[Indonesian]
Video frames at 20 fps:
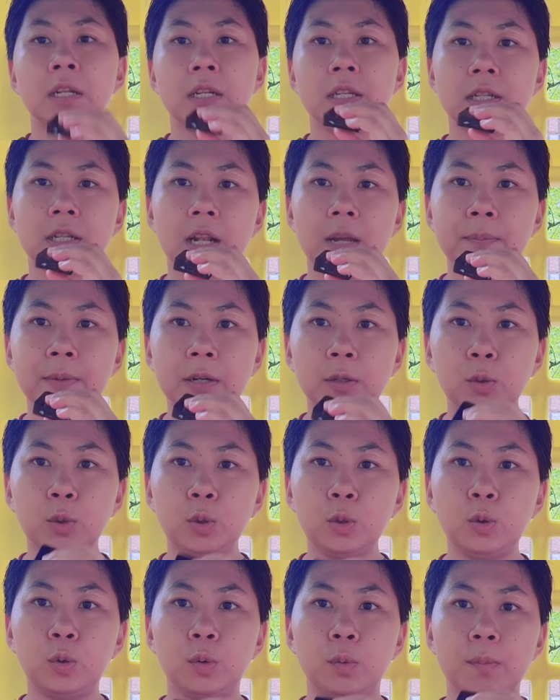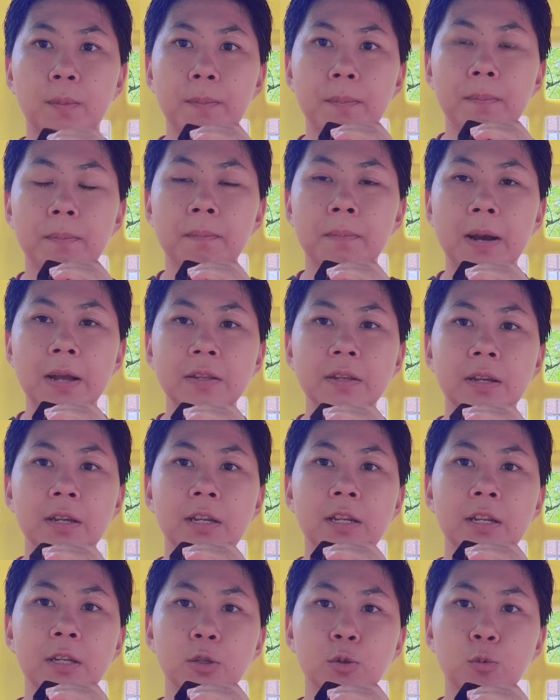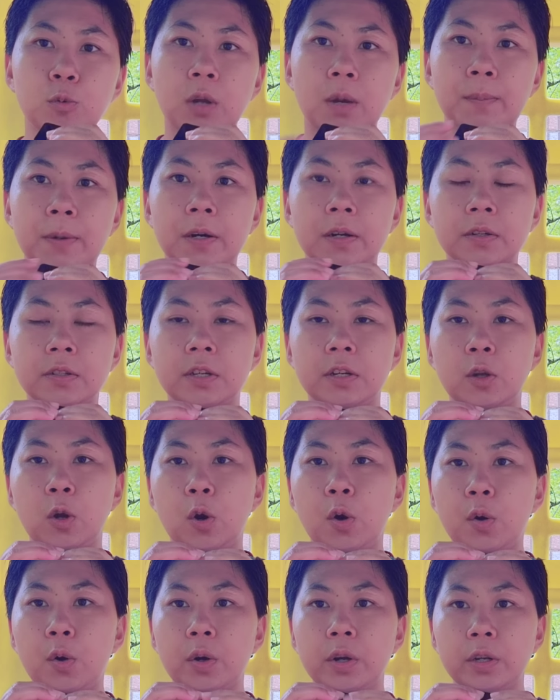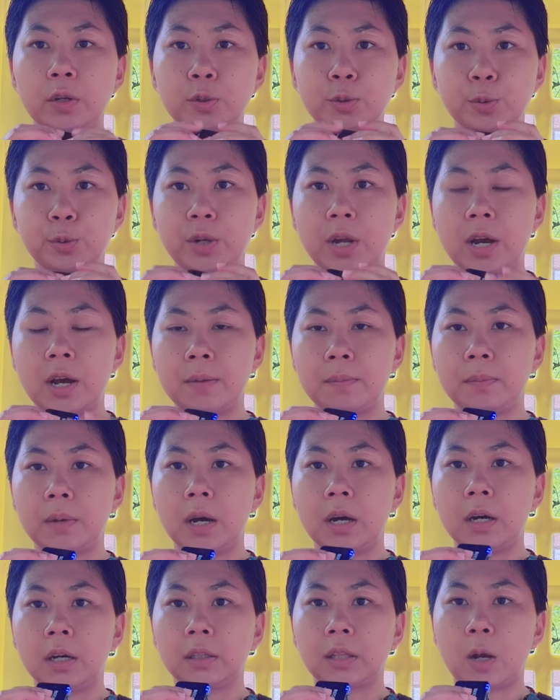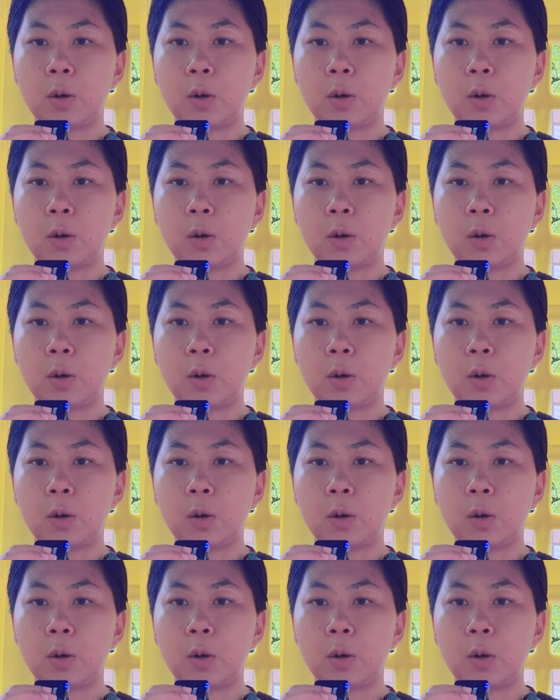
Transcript: Disclaimer dulu, mbaknya ini sudah bekerja di Hongkong ini sudah uh,